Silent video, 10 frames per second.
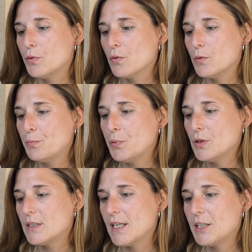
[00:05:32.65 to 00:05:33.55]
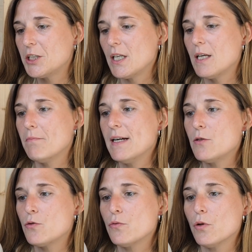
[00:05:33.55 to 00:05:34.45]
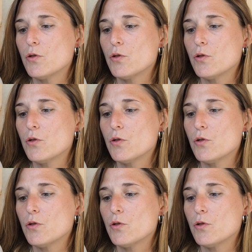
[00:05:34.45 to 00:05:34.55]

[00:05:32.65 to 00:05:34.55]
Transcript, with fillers: pour le pot sèche et mature,